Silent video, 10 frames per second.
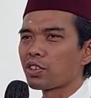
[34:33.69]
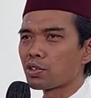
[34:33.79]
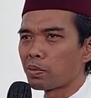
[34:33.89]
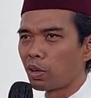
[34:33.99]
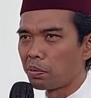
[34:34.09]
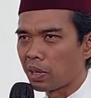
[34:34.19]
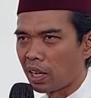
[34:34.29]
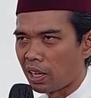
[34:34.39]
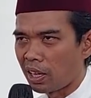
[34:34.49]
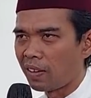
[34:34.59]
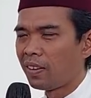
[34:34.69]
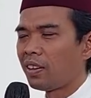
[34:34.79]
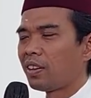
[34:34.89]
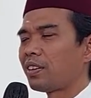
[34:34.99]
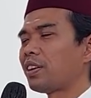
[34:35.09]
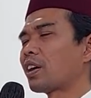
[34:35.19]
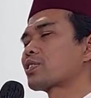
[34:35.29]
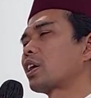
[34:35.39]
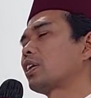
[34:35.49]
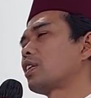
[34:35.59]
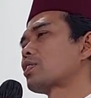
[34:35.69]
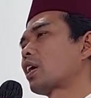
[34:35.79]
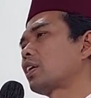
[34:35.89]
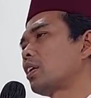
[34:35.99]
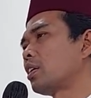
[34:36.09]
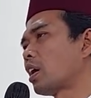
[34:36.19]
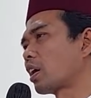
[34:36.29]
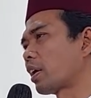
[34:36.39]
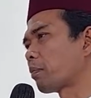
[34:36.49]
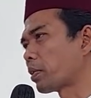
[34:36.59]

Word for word: sebelumnya yang sakit-sakit diangkat